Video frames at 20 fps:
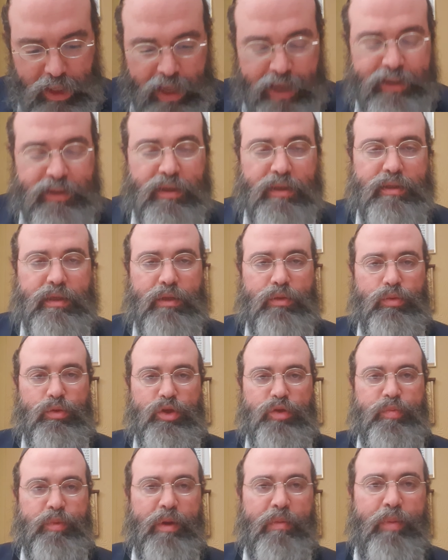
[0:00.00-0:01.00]
Kleider, die du
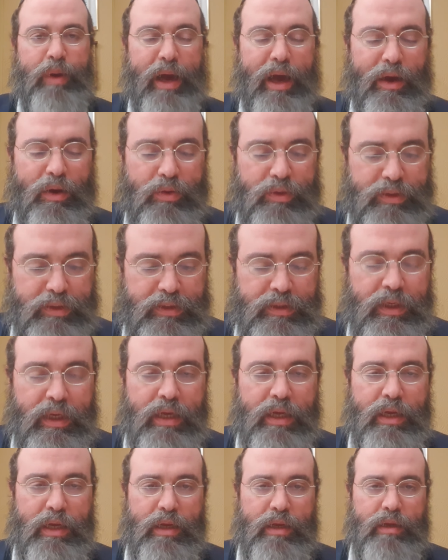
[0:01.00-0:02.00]
nicht mehr brauchst?
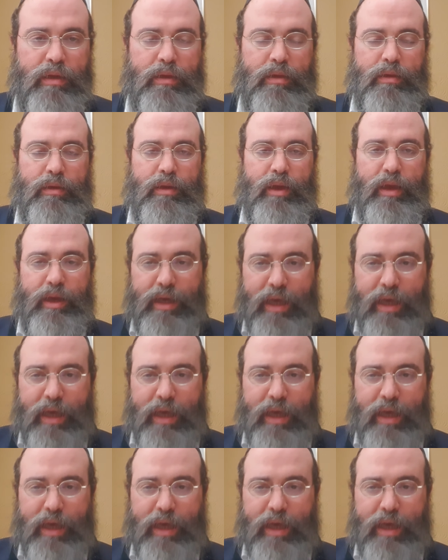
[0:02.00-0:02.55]
Äh,